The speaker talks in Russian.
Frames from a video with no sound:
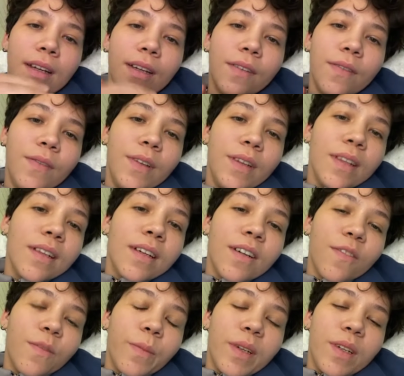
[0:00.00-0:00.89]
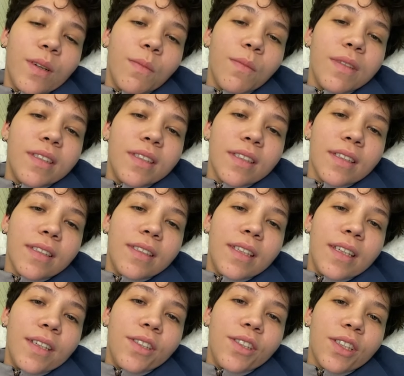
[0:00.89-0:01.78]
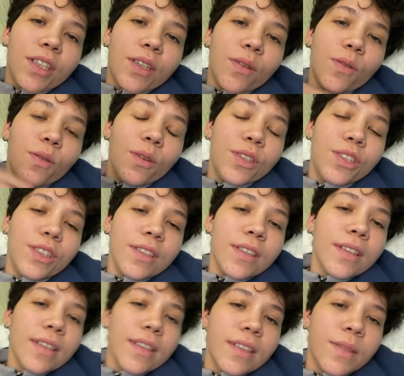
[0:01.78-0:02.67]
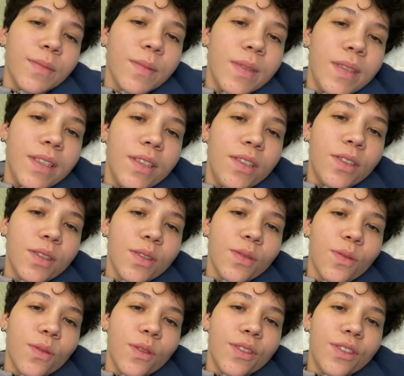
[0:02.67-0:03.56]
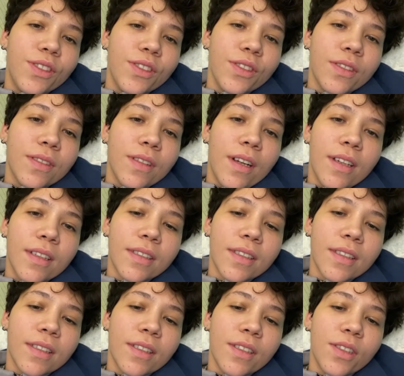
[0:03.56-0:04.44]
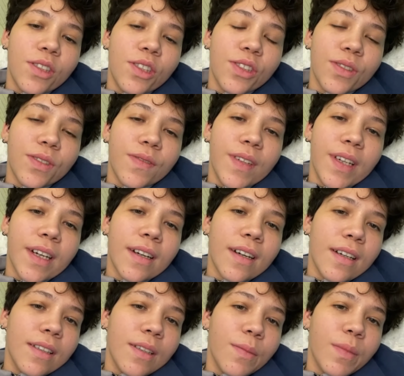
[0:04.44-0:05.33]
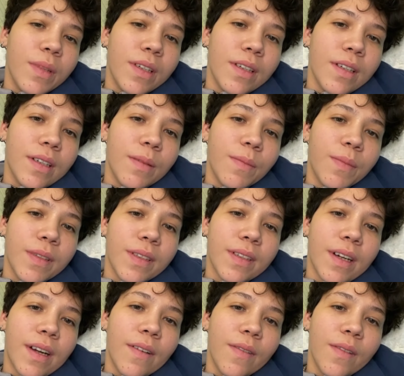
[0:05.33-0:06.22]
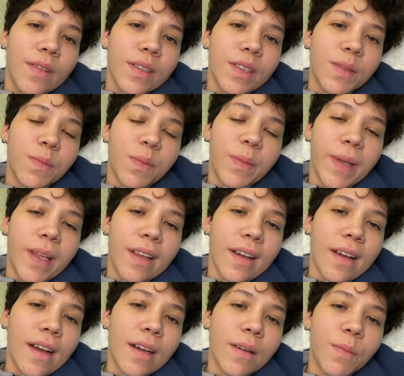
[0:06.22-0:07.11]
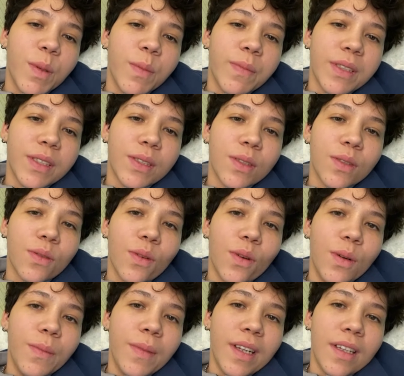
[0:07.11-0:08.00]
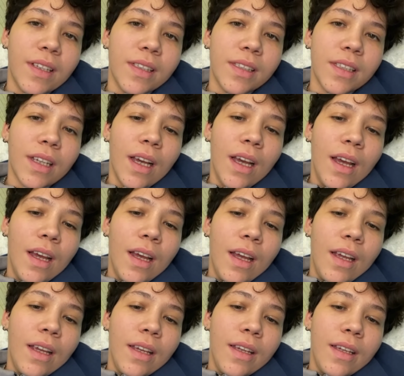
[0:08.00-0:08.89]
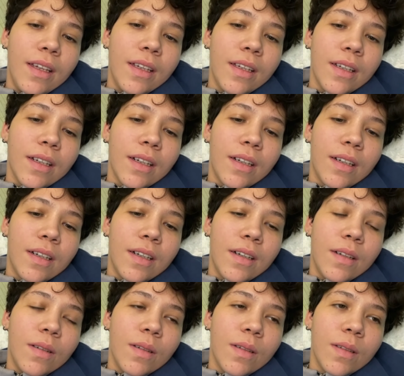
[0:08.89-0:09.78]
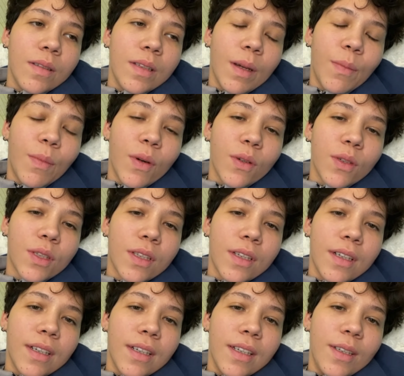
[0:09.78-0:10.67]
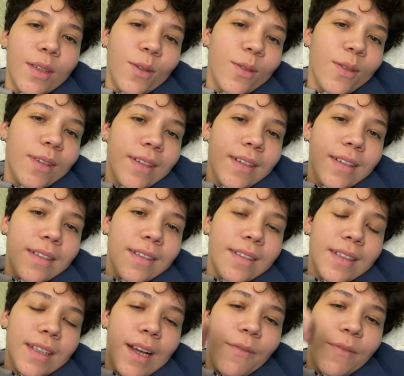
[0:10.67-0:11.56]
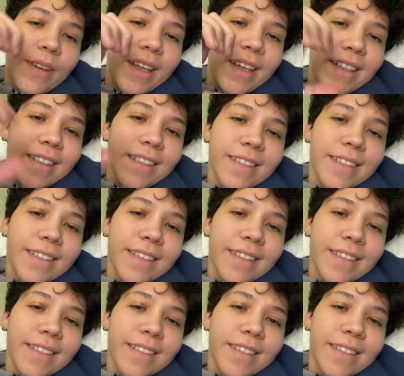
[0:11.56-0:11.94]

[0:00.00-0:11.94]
Вилка в моем сердечке. Очень харизматичный, очень классный человек. Она мне понравилась с момента, как мы познакомились. И э, я просто ее лавки.